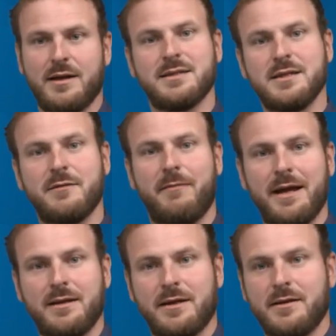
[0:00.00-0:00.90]
dass nicht
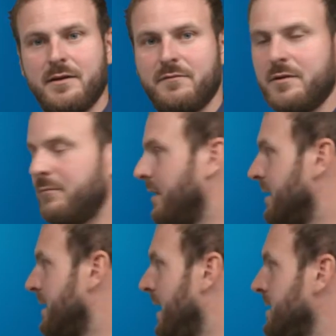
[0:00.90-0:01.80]
weiter gedriftet wird.
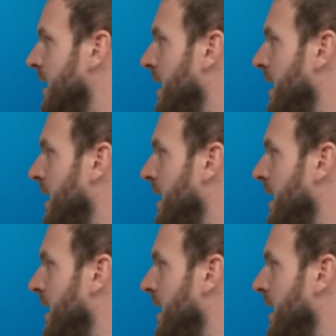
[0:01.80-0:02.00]
Das heißt,